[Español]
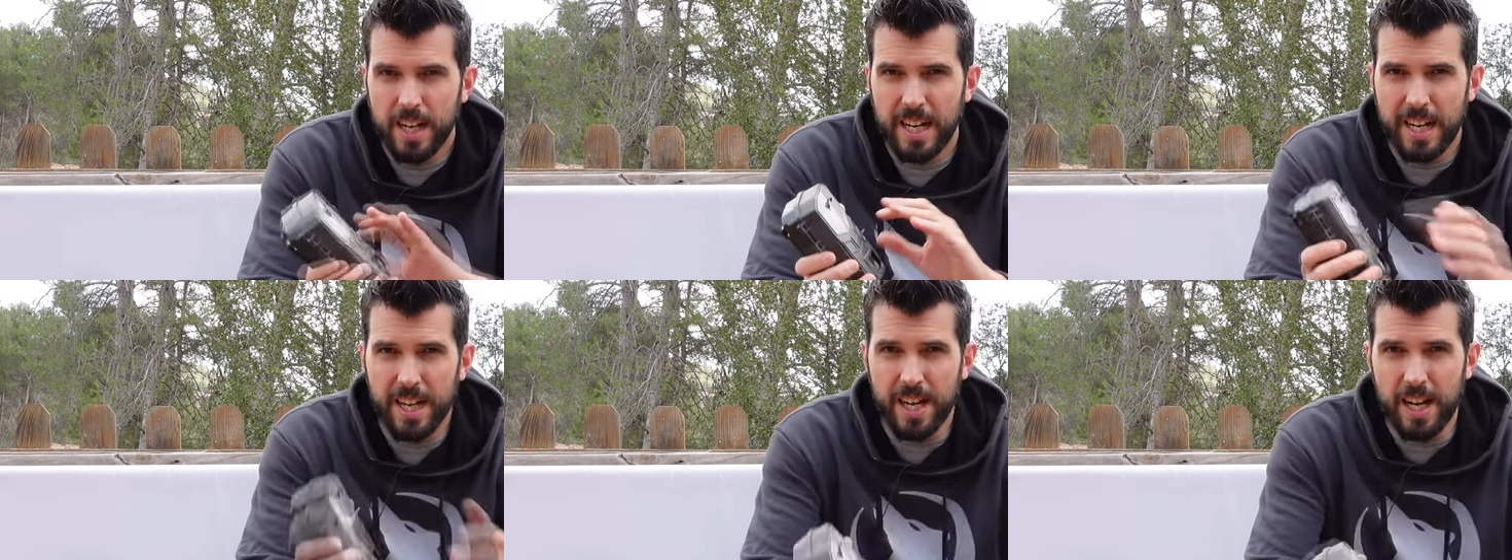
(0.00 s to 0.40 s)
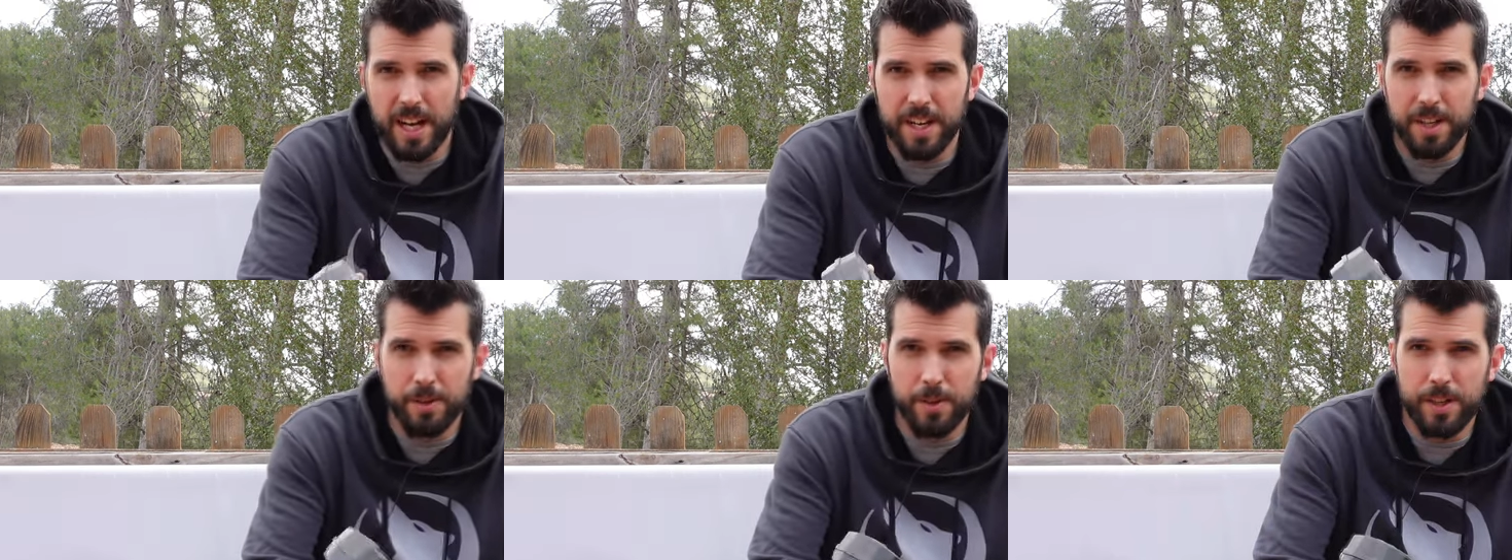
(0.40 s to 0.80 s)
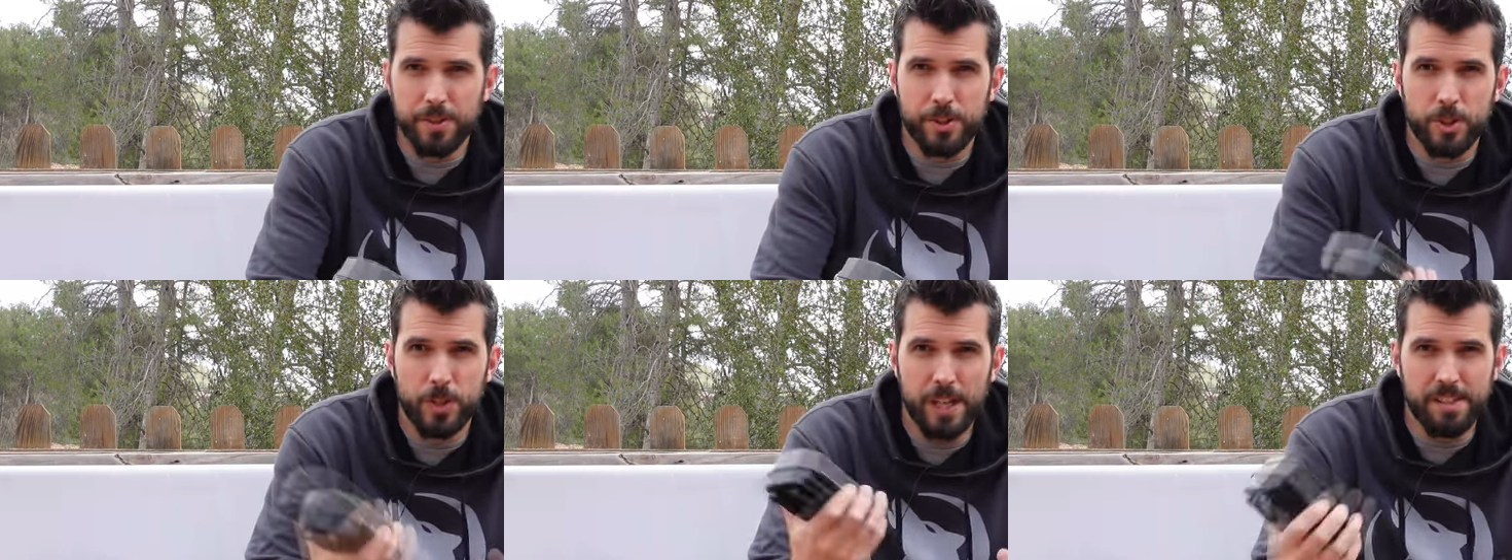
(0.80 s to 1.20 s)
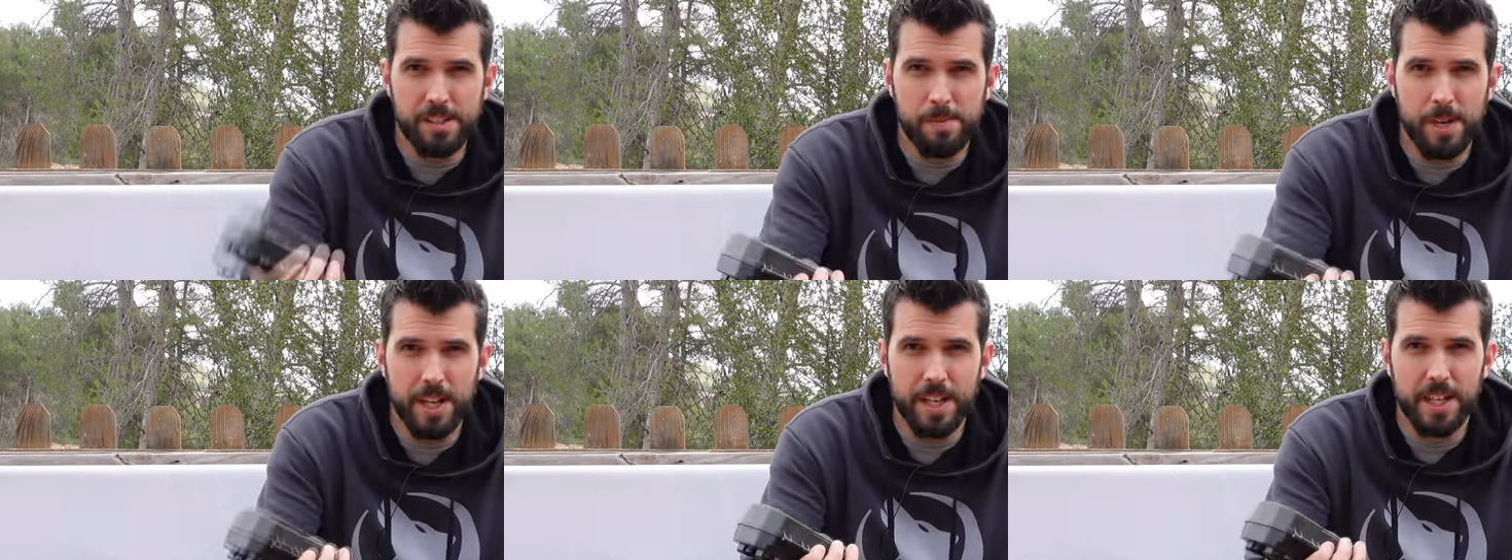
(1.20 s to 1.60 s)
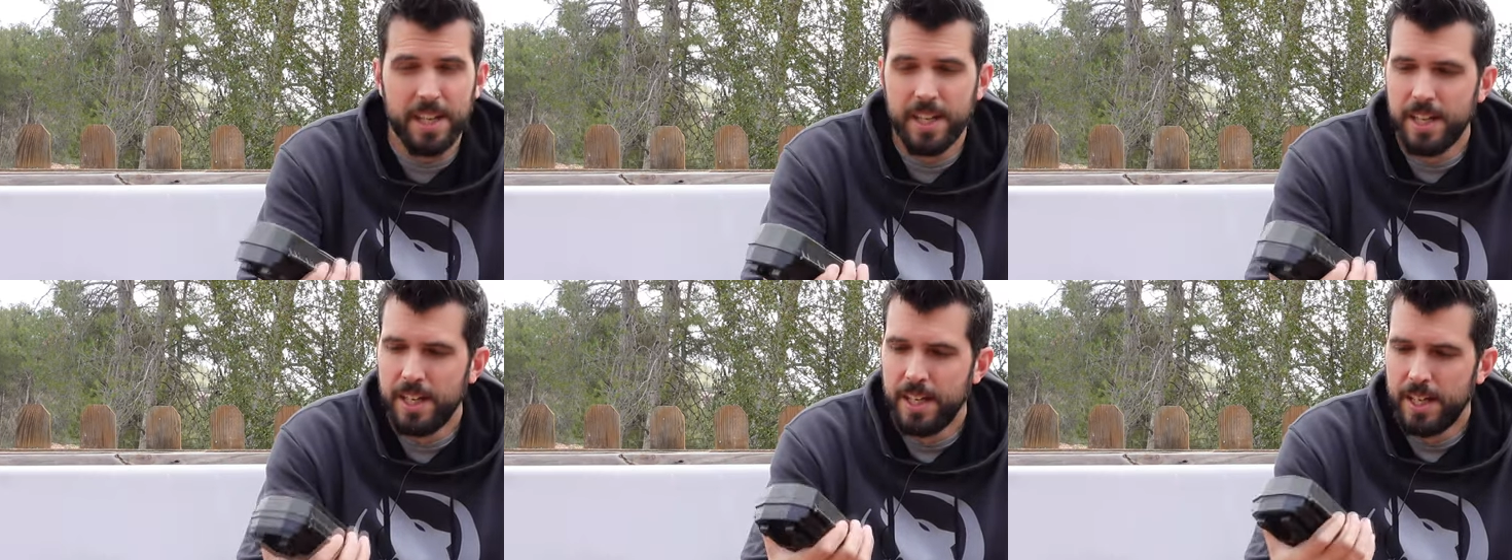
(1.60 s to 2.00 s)
La dejaré durante una semana
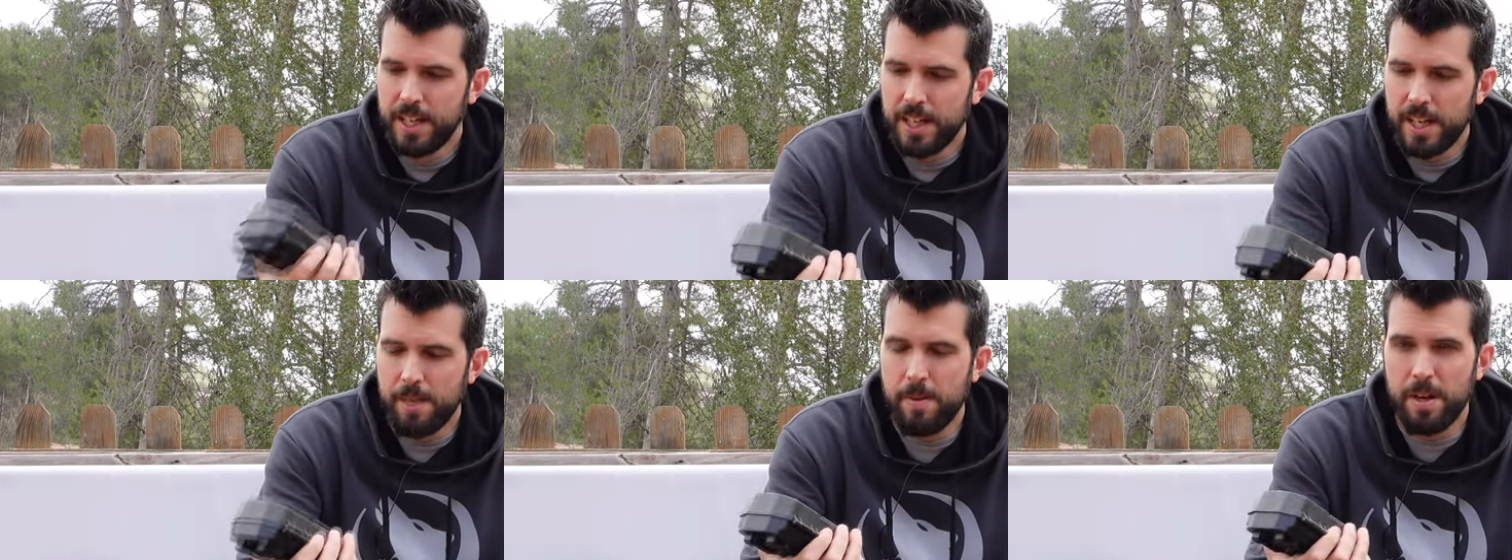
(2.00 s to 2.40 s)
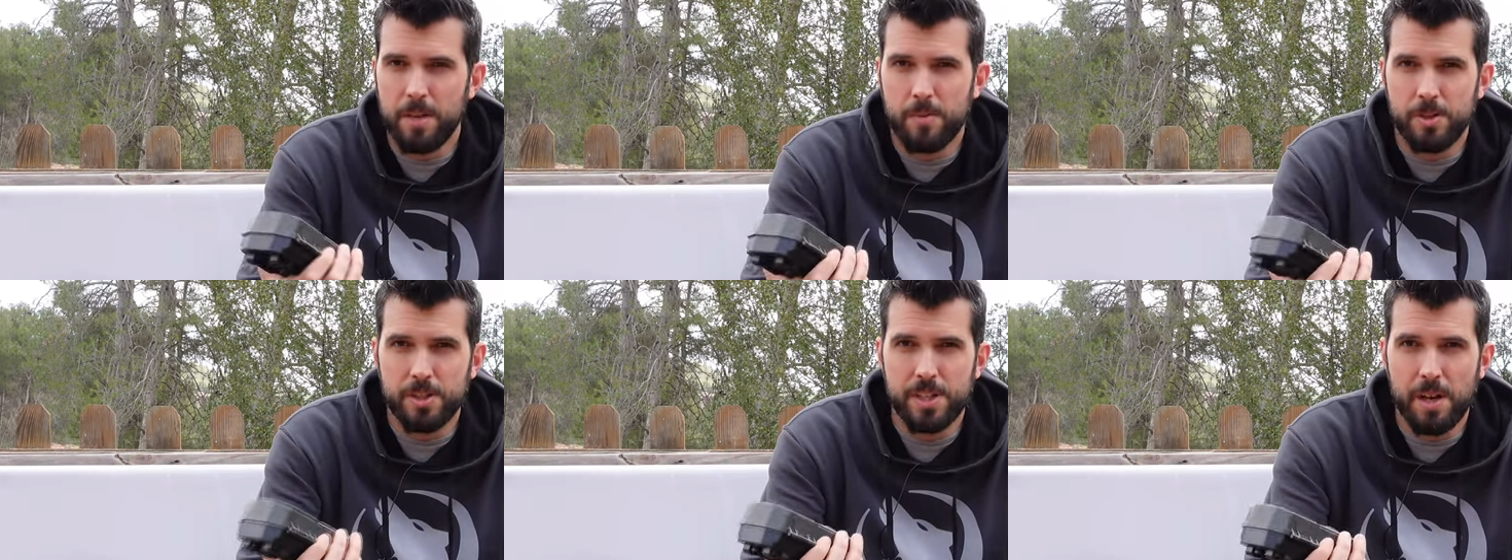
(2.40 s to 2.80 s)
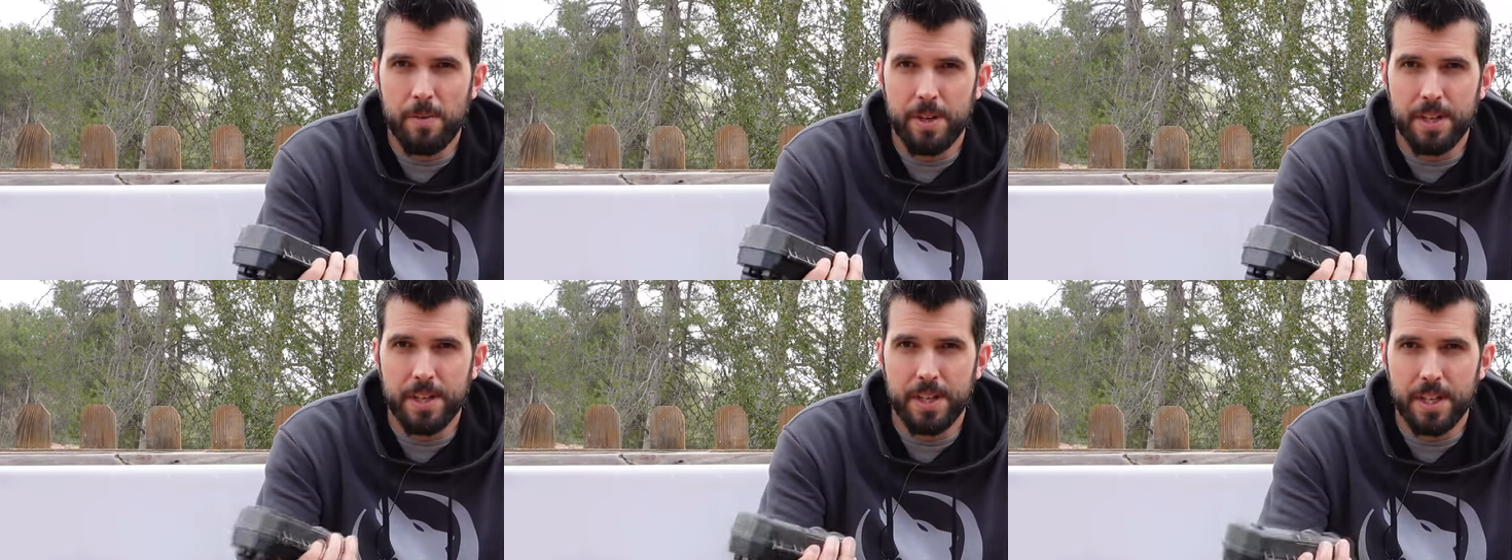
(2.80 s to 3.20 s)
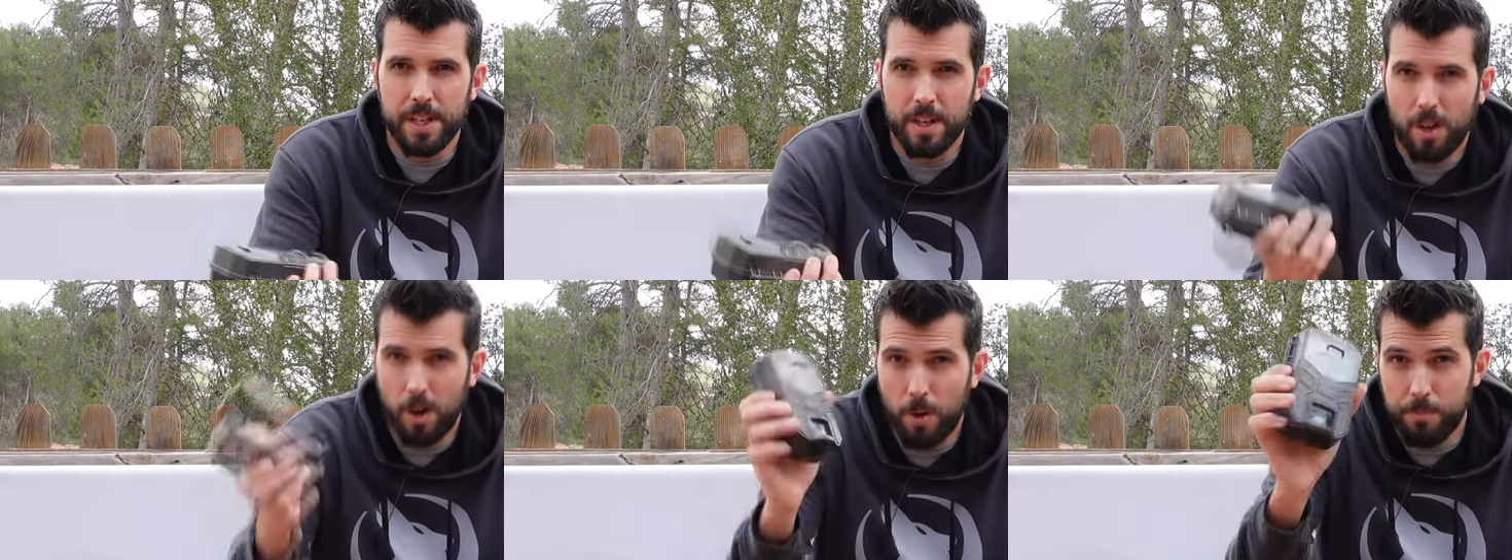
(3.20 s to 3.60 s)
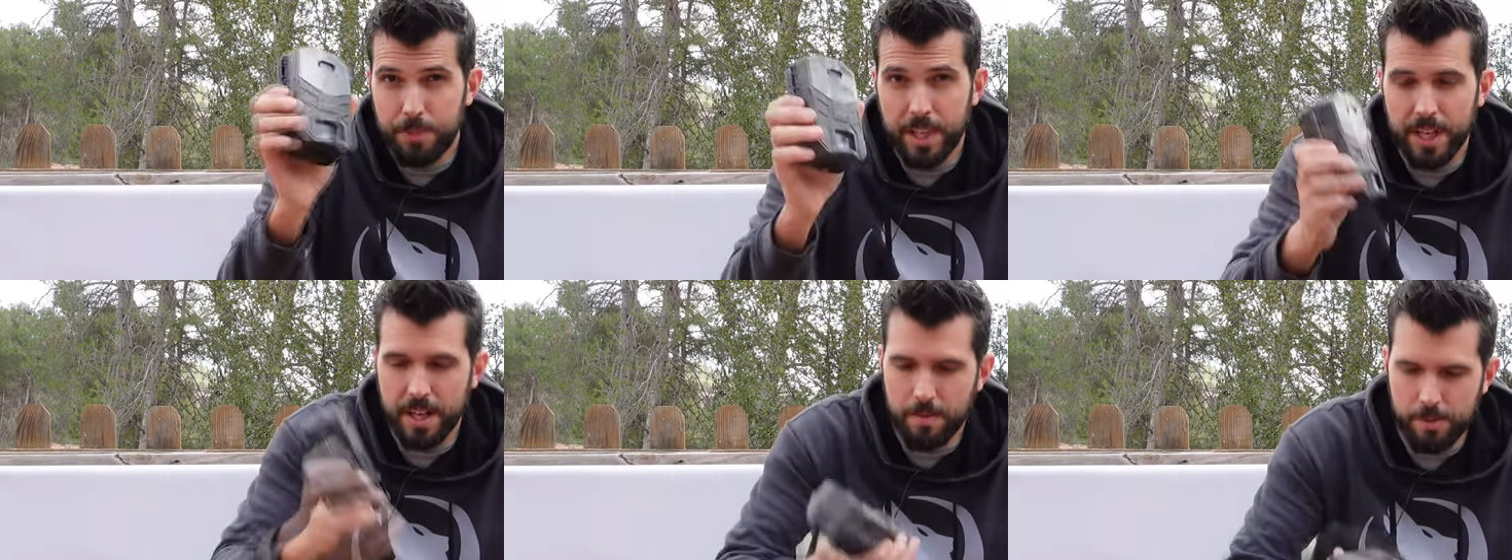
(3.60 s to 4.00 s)
y veremos a ver qué
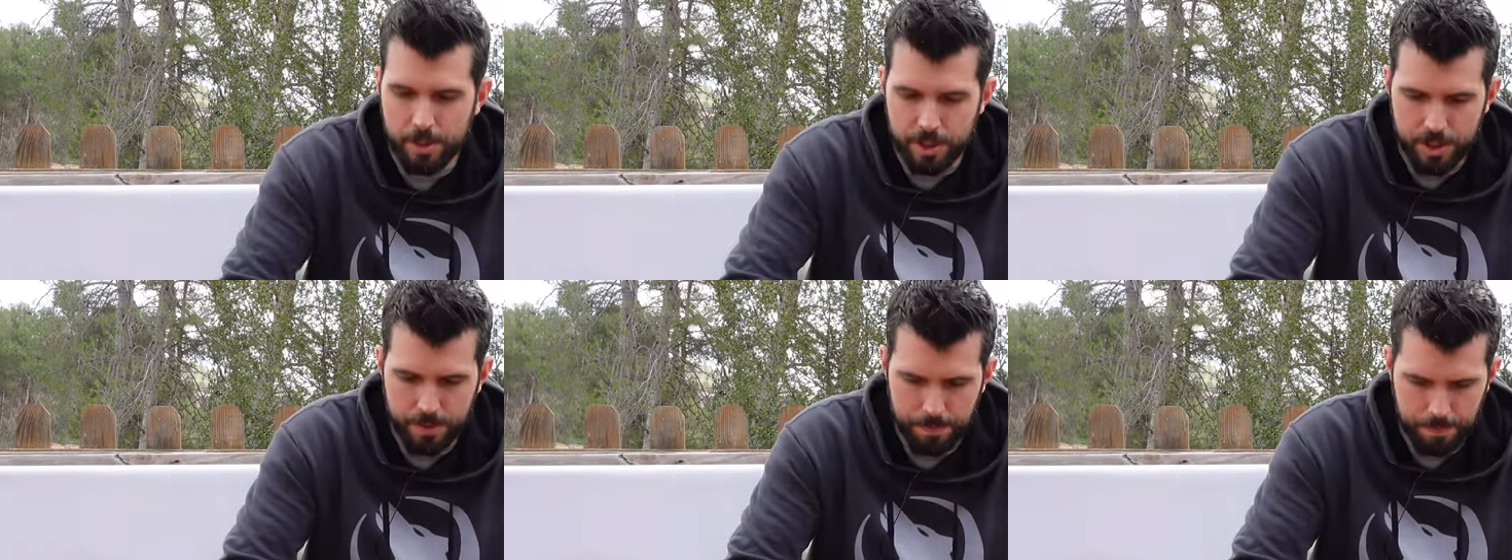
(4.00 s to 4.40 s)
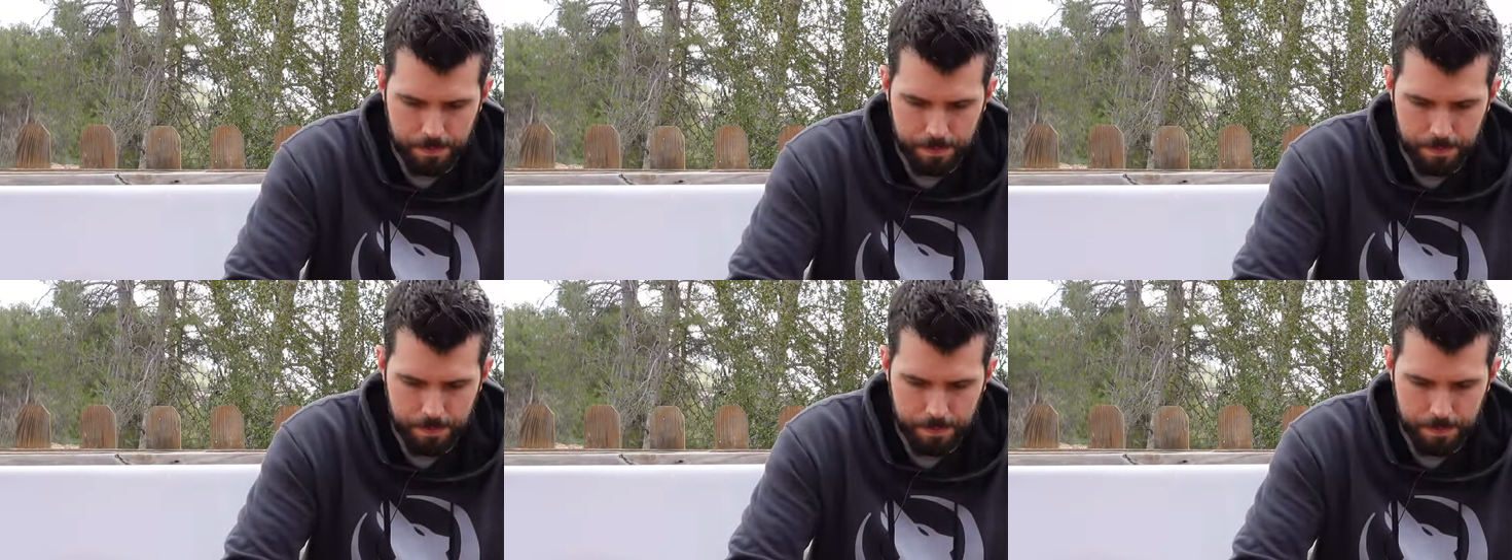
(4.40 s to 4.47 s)
obtenemos.